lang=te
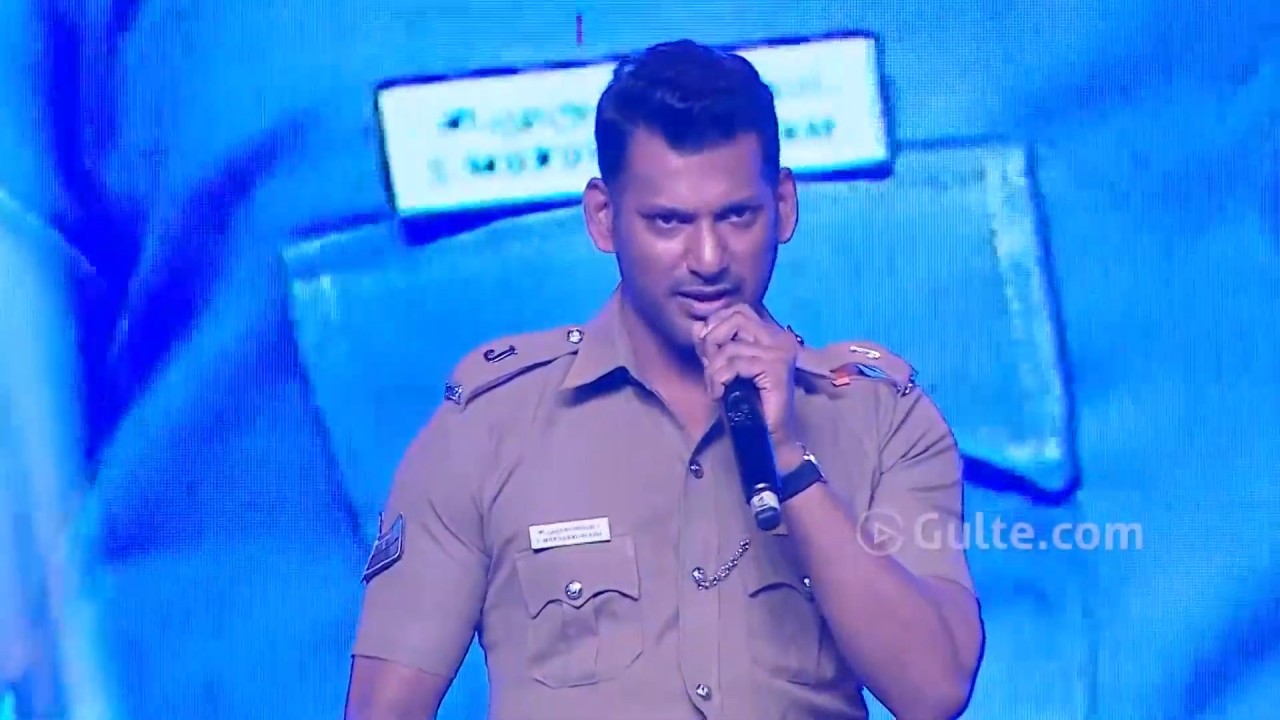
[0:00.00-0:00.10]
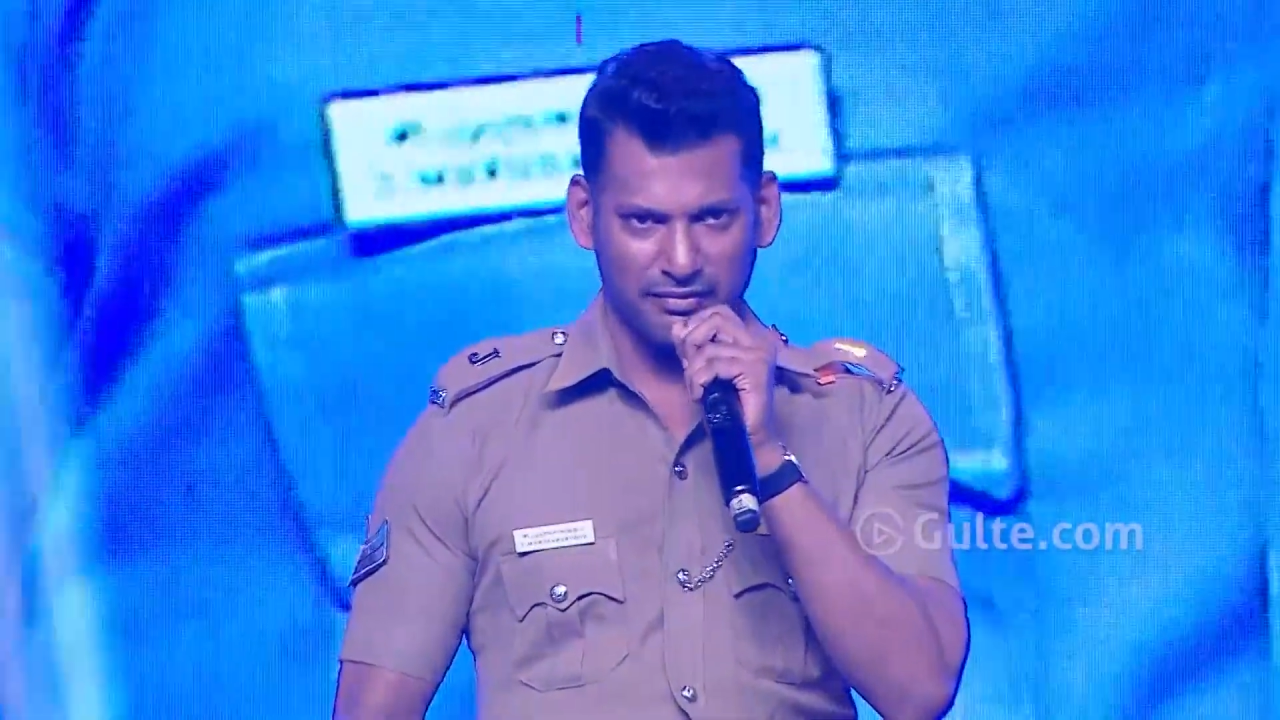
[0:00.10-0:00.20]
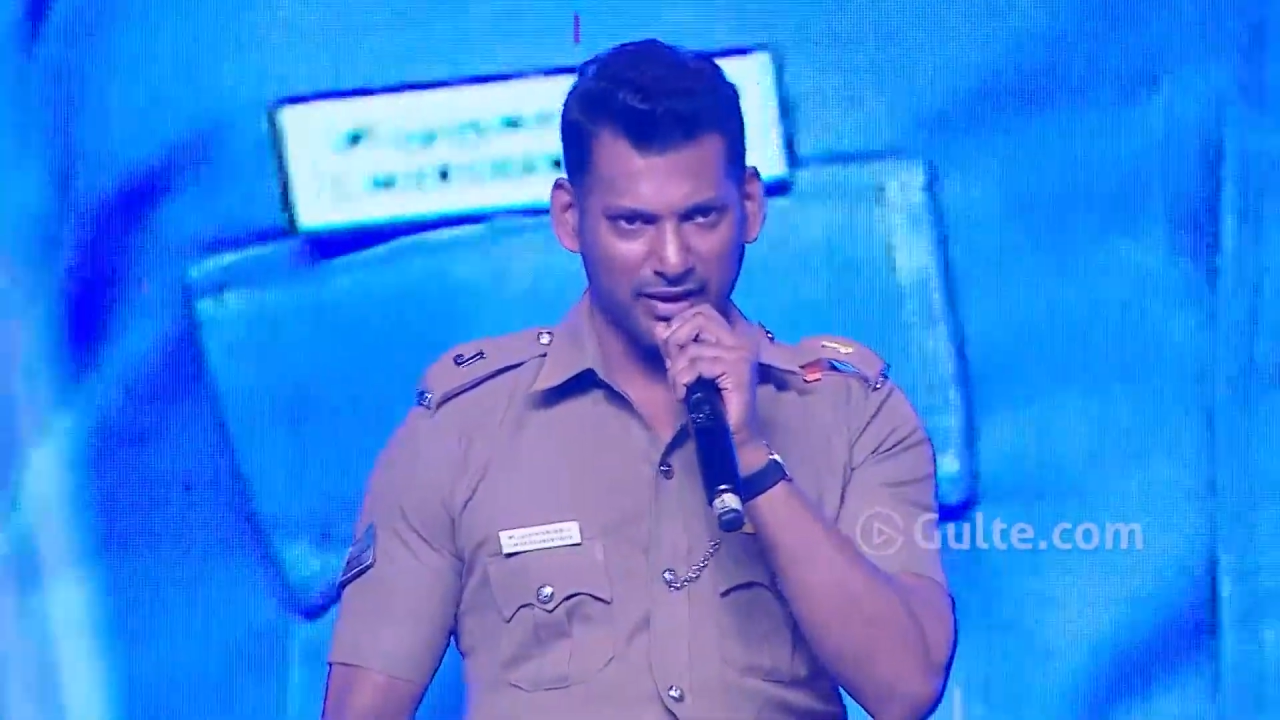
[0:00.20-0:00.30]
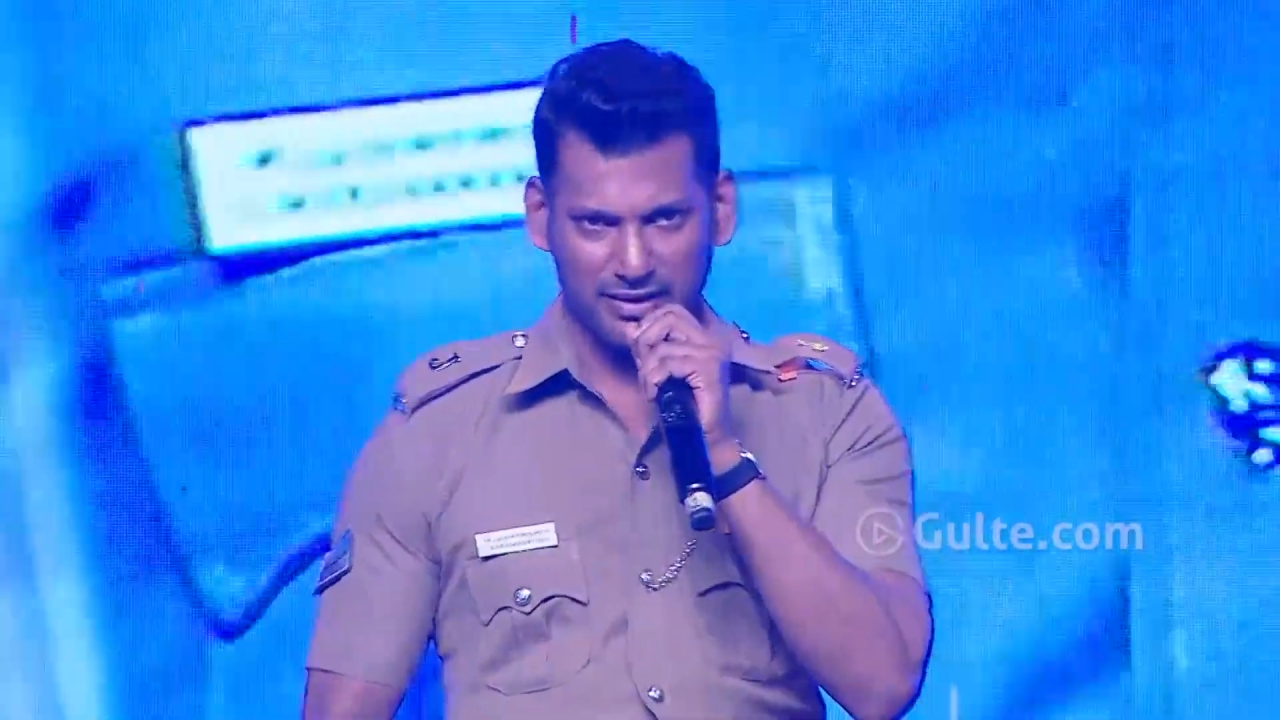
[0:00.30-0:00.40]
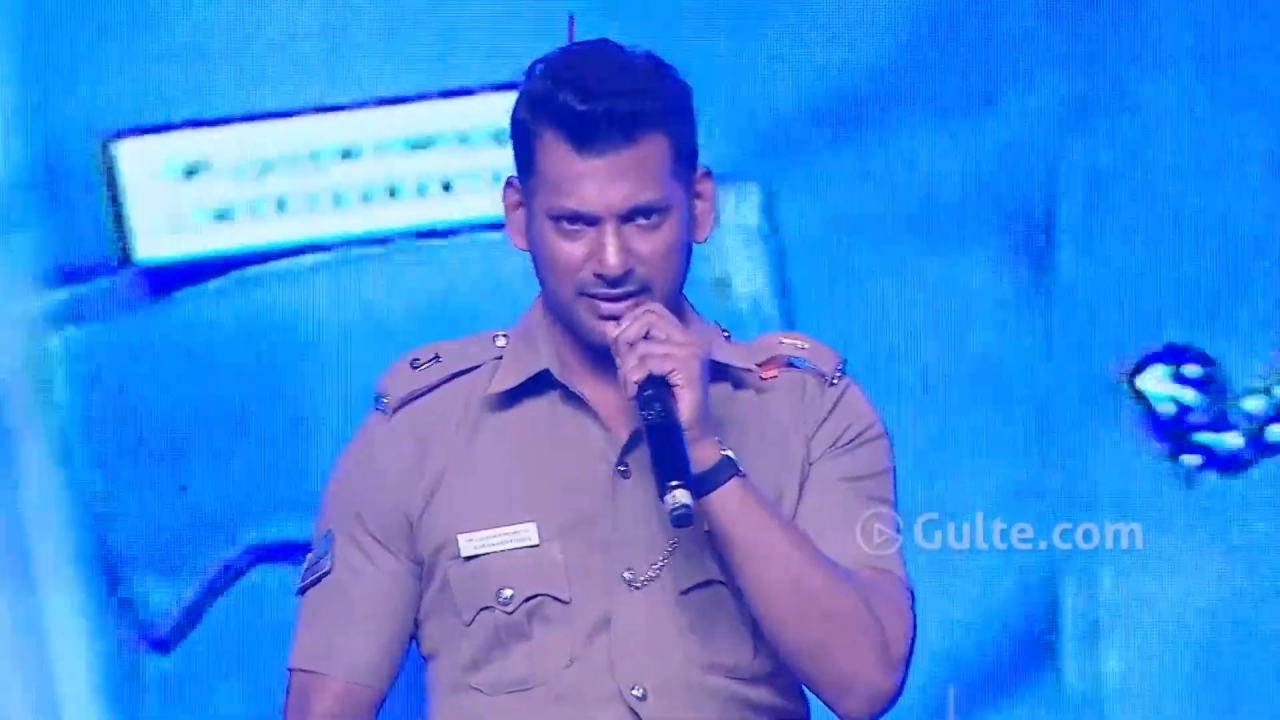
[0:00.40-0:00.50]
నేను
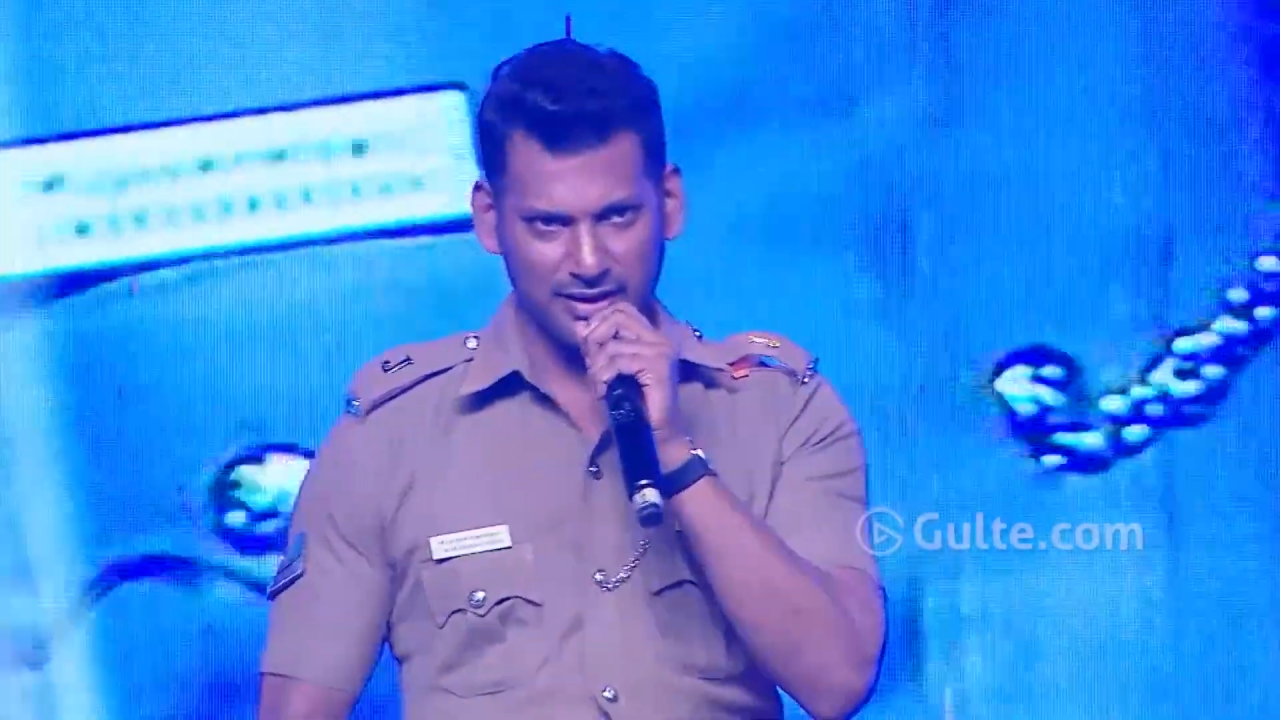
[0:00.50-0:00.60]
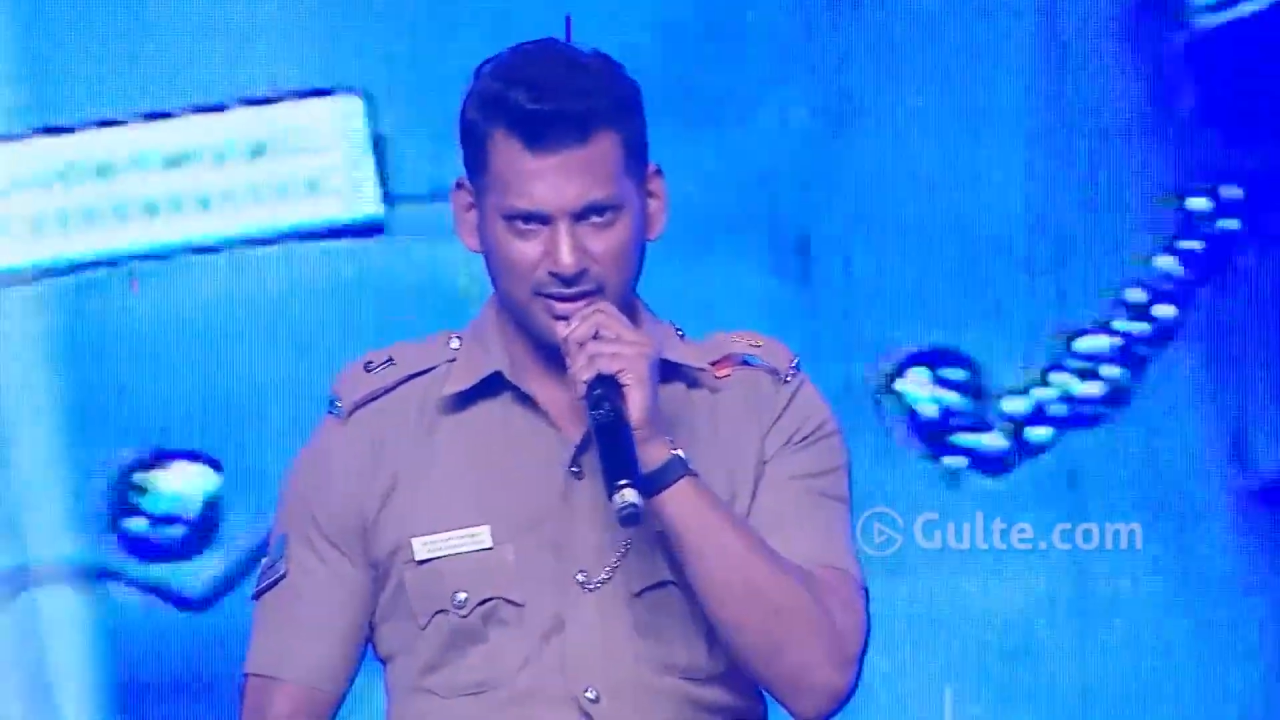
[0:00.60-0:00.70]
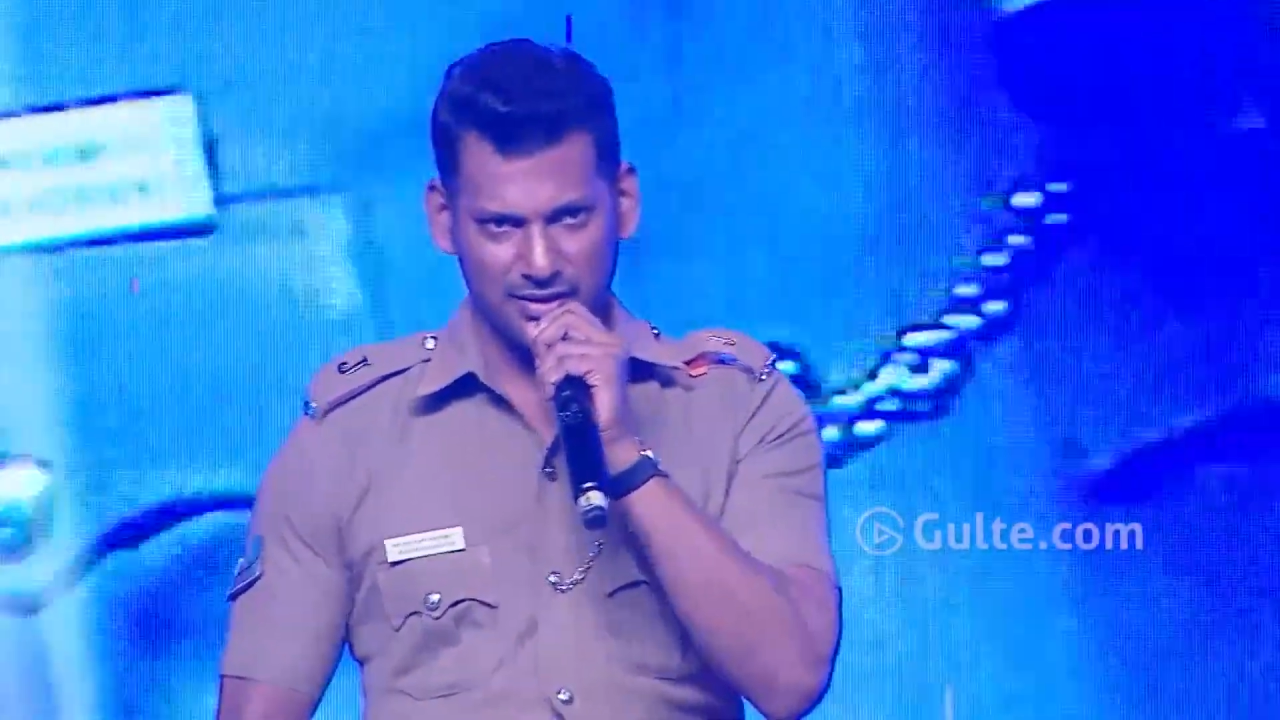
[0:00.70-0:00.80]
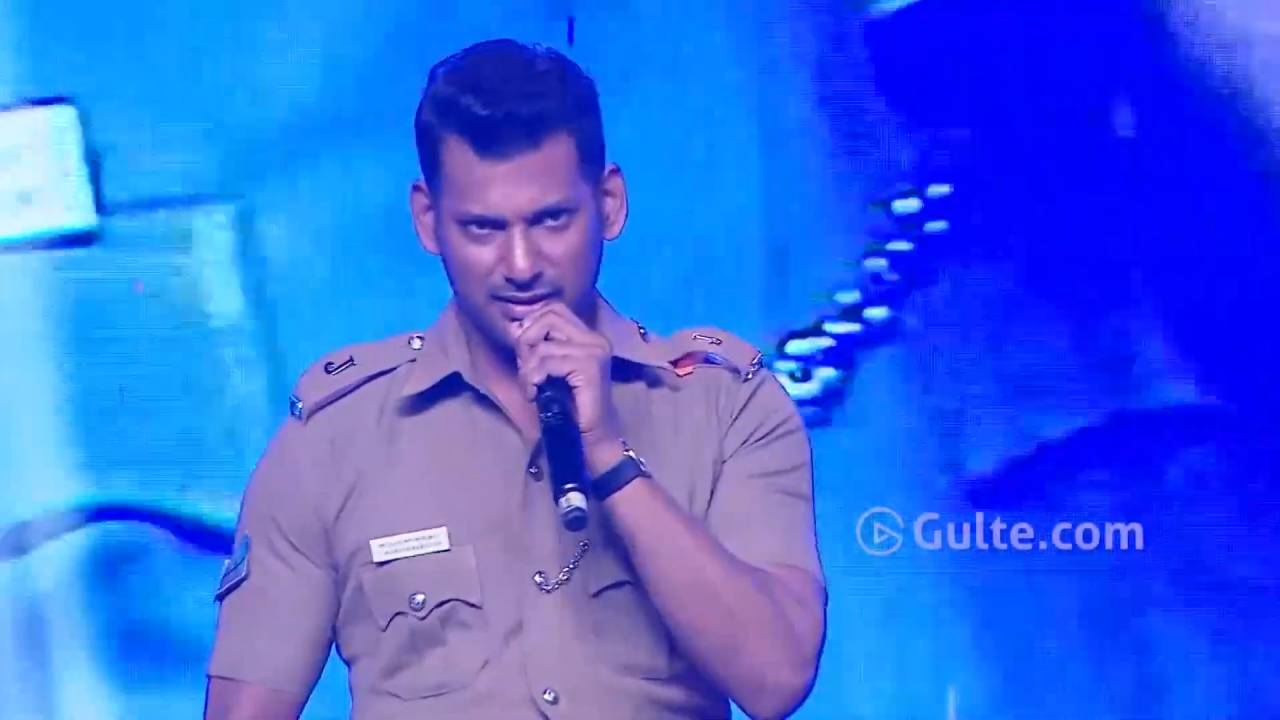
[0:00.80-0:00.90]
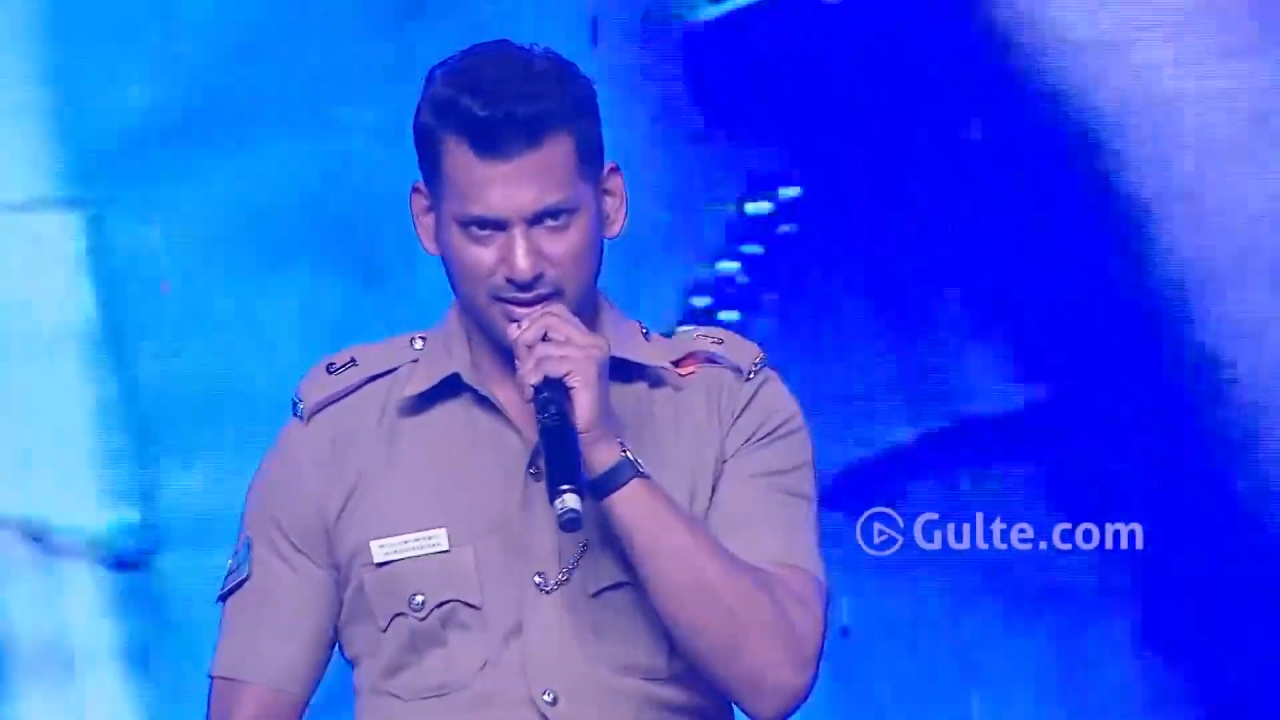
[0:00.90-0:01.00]
వెనక్కి తిరిగి